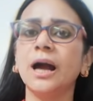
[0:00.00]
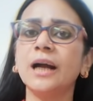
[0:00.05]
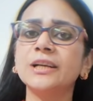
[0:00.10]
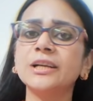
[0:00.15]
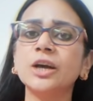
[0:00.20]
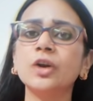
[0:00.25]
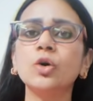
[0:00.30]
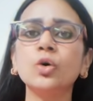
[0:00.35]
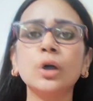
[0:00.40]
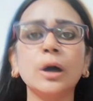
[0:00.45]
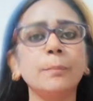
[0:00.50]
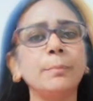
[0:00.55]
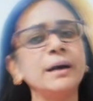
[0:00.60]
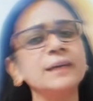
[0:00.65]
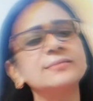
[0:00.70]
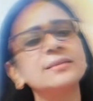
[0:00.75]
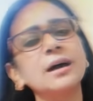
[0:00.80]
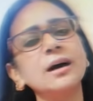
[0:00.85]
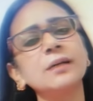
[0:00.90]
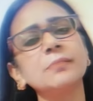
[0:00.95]
अटकलों का
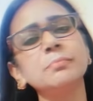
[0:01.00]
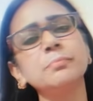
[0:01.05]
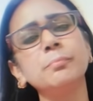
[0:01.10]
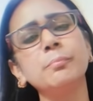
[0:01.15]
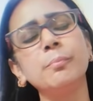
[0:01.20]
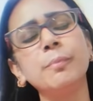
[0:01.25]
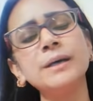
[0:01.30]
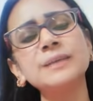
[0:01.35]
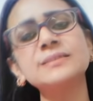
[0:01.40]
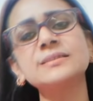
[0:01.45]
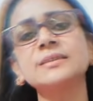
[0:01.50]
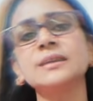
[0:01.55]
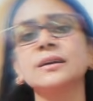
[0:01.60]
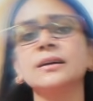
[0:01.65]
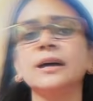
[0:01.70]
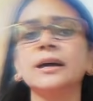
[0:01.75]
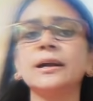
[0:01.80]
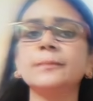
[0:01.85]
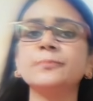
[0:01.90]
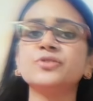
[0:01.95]
बाजार मस्त
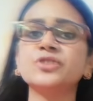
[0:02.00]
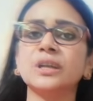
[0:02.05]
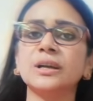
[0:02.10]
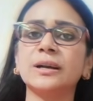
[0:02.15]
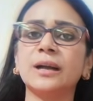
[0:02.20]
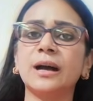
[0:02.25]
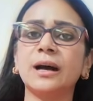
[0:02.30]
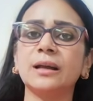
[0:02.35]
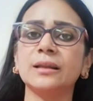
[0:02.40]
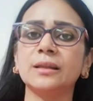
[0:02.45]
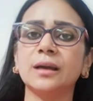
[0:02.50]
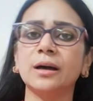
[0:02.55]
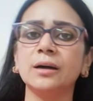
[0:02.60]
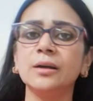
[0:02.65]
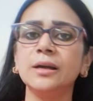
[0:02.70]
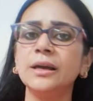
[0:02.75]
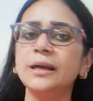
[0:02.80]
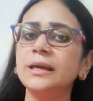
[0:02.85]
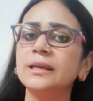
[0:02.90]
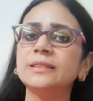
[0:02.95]
गरम चल रहा था
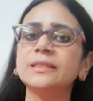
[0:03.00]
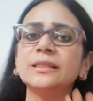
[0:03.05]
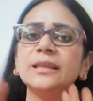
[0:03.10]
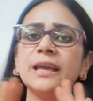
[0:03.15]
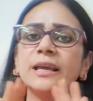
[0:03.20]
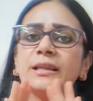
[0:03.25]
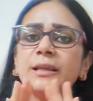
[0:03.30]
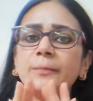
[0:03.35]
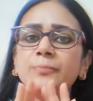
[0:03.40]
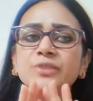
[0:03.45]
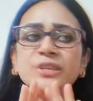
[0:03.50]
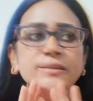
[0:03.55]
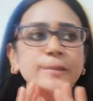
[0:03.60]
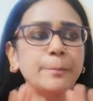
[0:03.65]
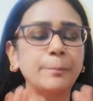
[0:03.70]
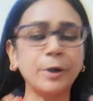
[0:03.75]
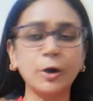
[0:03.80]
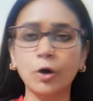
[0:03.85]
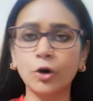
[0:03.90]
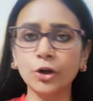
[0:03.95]
एकदम जैसे
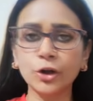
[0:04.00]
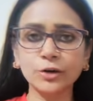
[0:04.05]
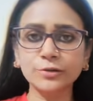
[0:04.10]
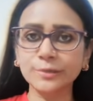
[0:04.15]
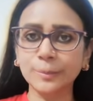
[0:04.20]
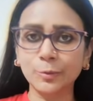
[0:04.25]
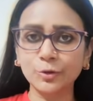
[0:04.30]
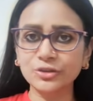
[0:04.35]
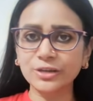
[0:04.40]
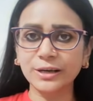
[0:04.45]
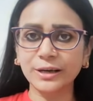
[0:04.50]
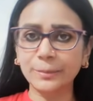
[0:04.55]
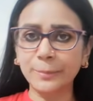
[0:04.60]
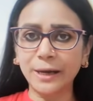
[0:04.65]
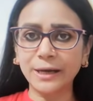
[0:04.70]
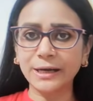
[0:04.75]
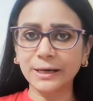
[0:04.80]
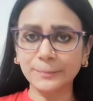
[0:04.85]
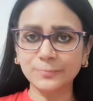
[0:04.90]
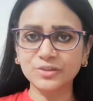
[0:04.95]
पकौड़े और समोसे
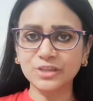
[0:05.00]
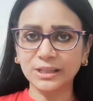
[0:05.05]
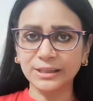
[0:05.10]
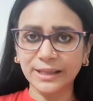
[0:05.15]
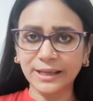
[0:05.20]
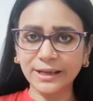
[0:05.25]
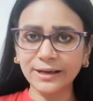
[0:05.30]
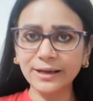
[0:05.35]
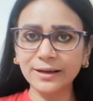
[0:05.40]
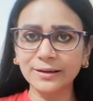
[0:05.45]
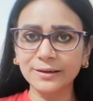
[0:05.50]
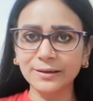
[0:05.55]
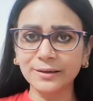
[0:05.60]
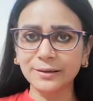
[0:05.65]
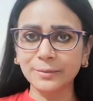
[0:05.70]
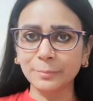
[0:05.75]
गर्मा गर्म चलते हैं ना